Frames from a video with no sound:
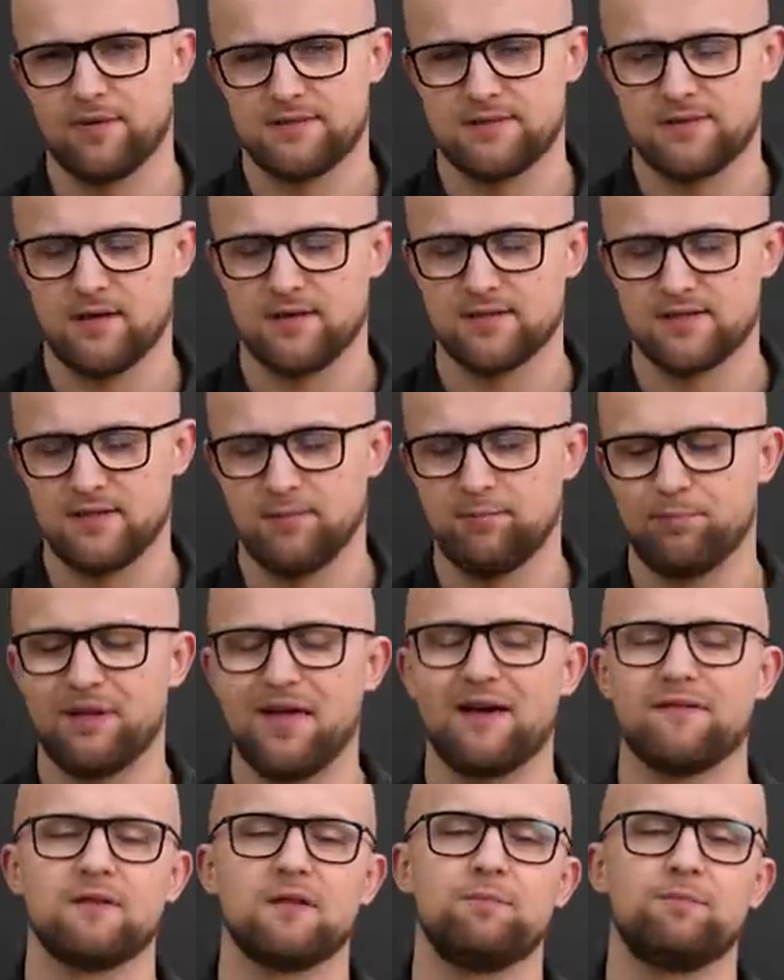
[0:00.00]
пространстве
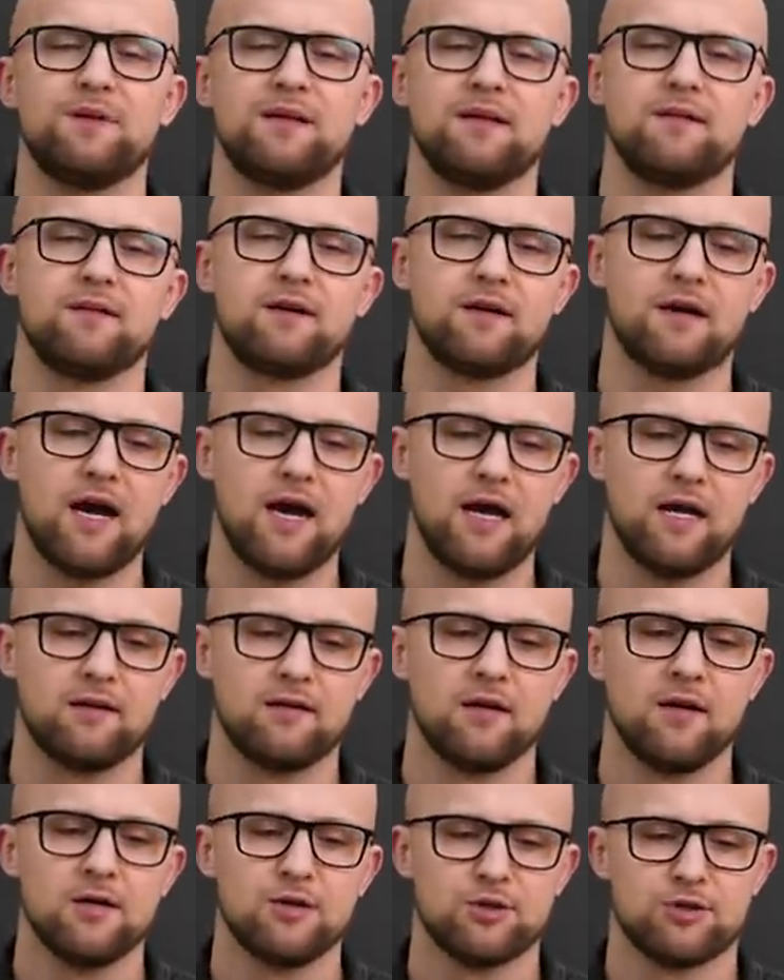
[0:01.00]
плавно
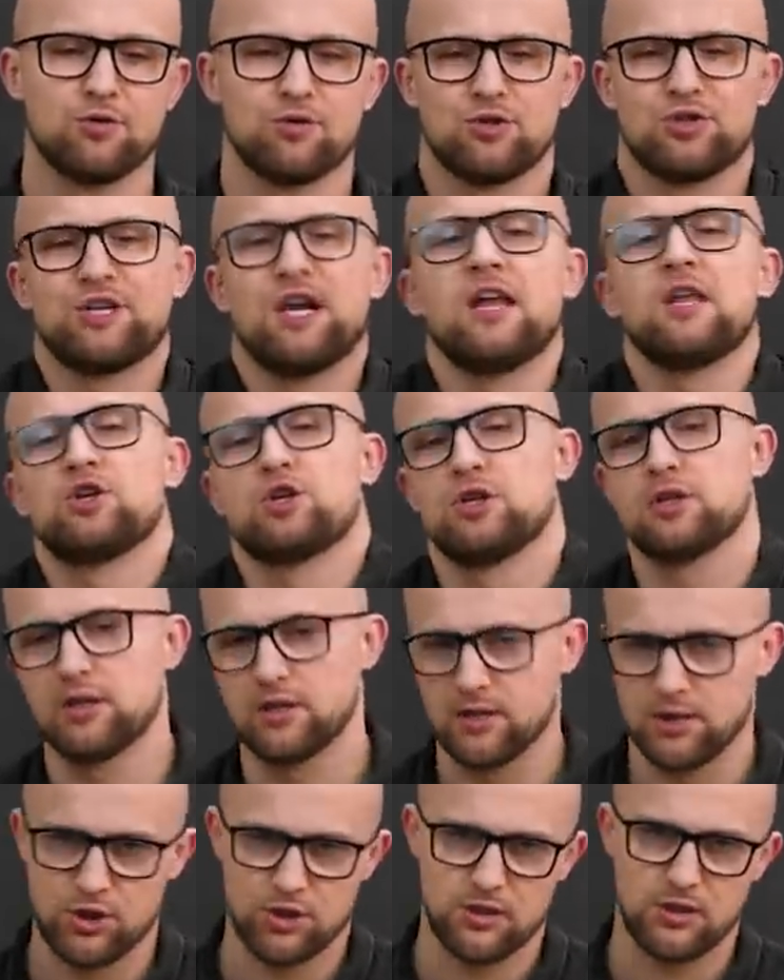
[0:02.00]
перетекает, что женщина
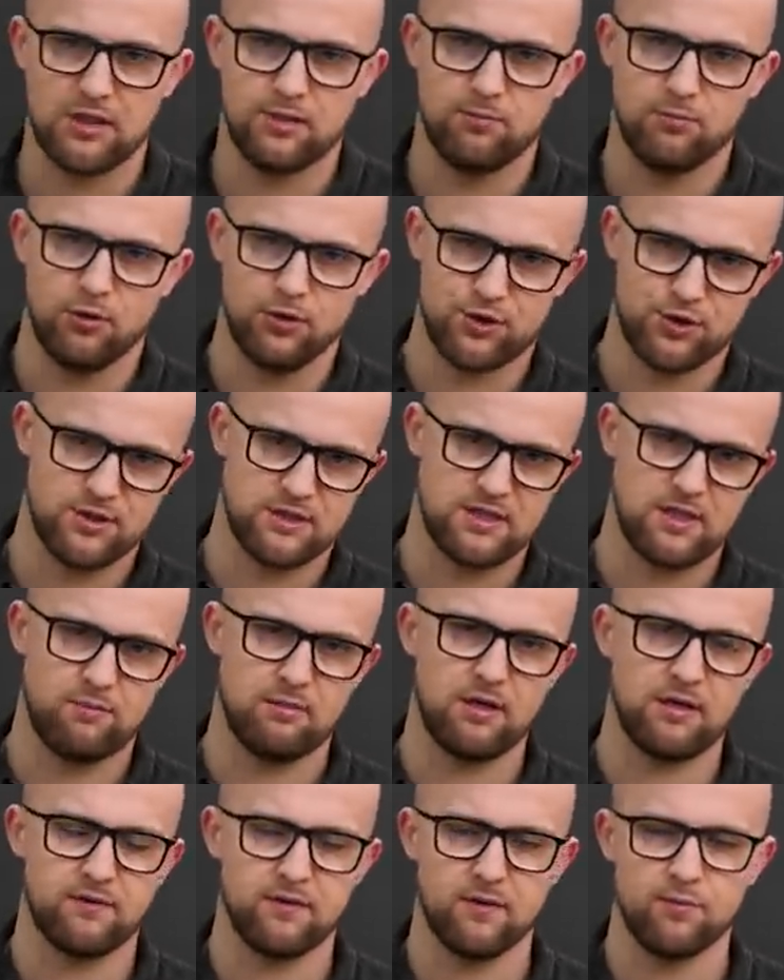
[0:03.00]
начинает больше
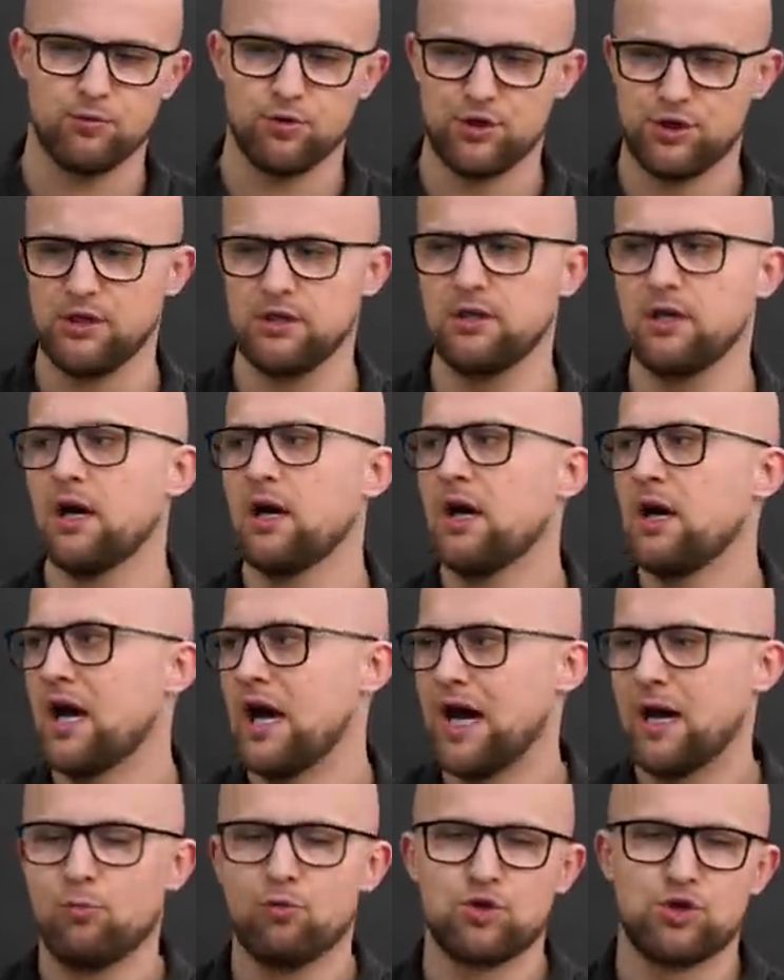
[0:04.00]
зарабатывать мужчины,
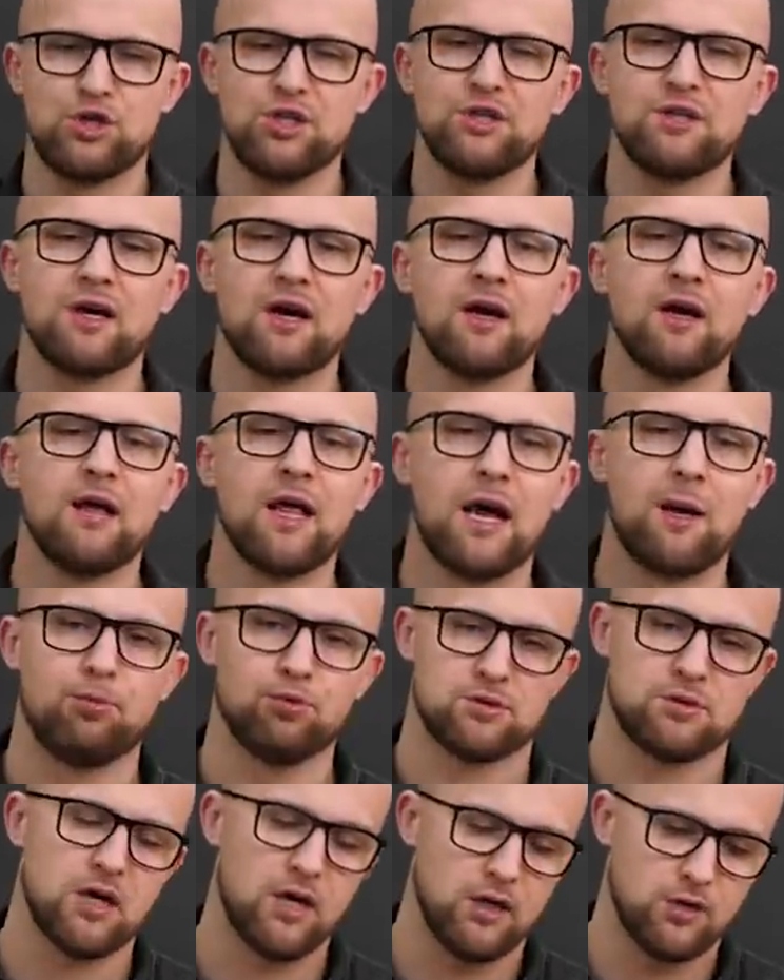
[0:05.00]
а мужчина
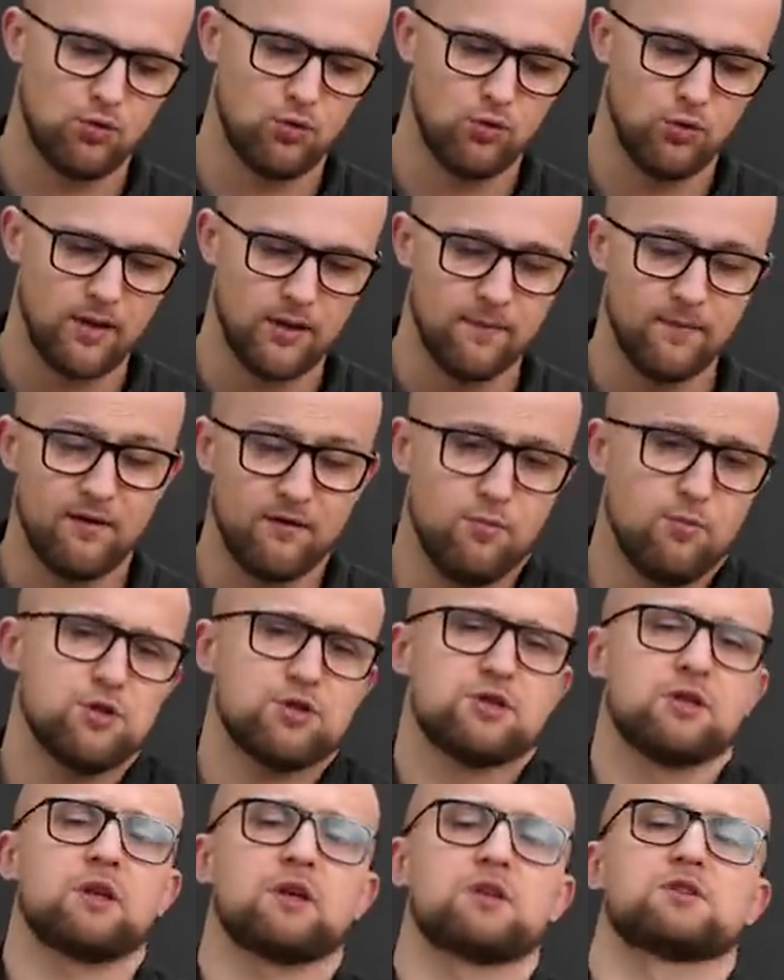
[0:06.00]
опускает руки. И вы
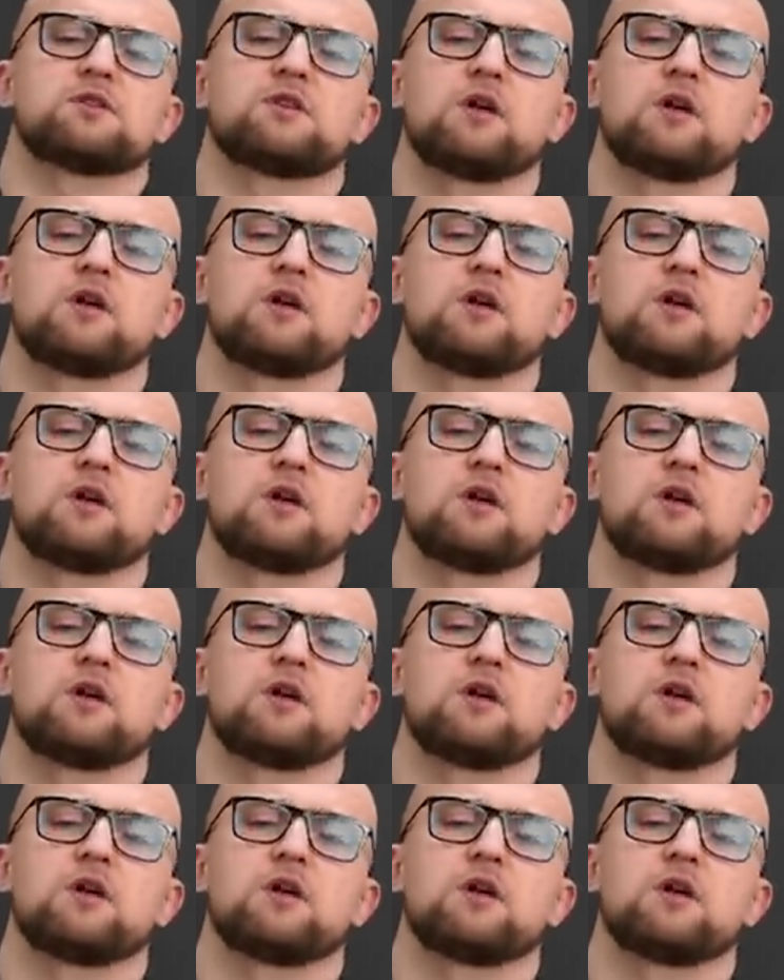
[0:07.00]
можете также